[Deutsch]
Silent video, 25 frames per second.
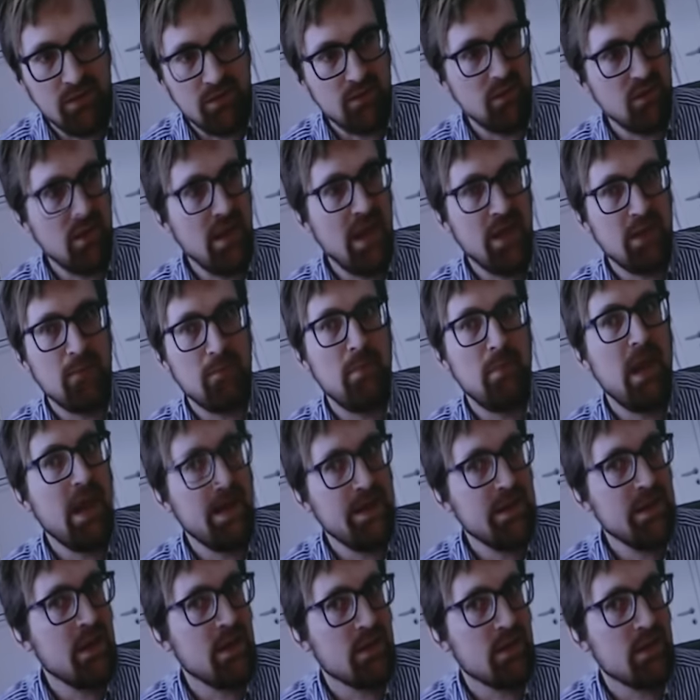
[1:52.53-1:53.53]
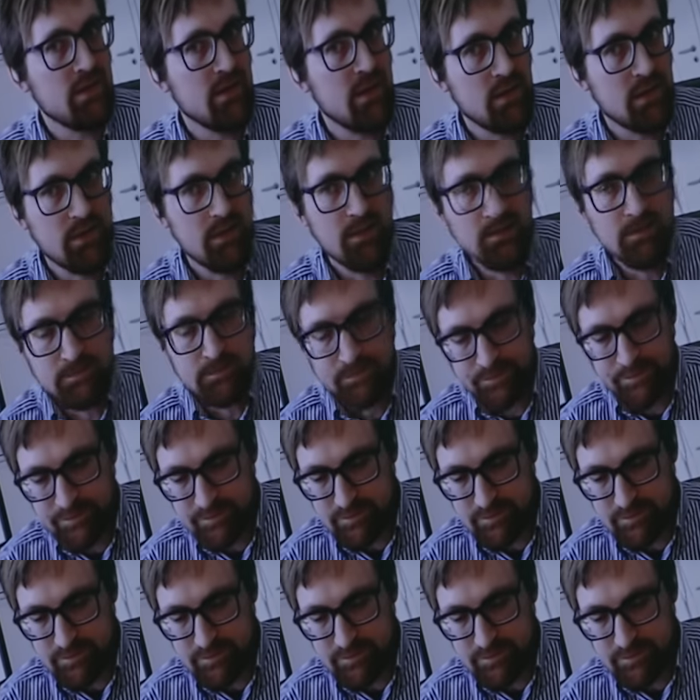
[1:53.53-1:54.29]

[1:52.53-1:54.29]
also so eine Art Panikattacke.